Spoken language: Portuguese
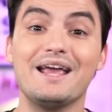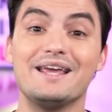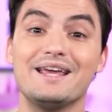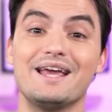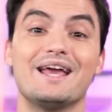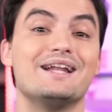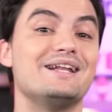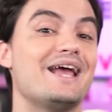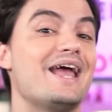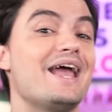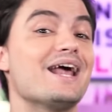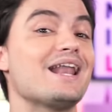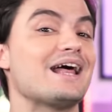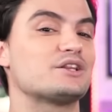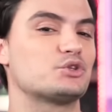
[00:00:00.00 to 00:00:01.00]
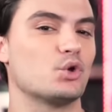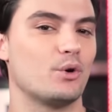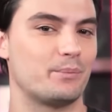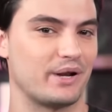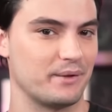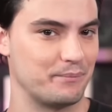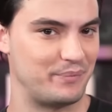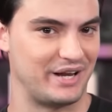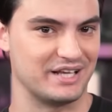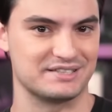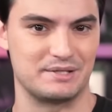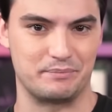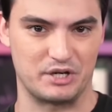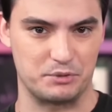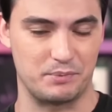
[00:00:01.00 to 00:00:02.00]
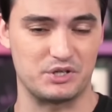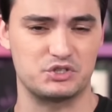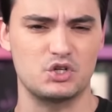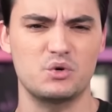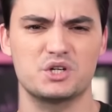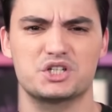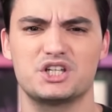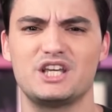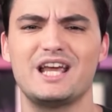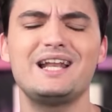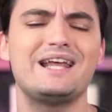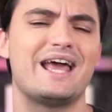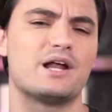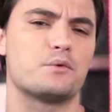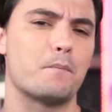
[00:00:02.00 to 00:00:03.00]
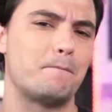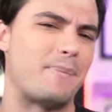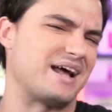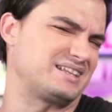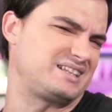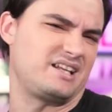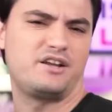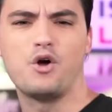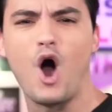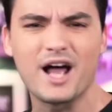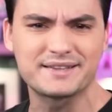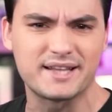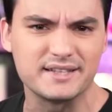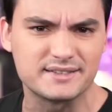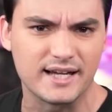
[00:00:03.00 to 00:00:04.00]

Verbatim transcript: Aí ele relatou para a imprensa e para as pessoas que ele era um patriota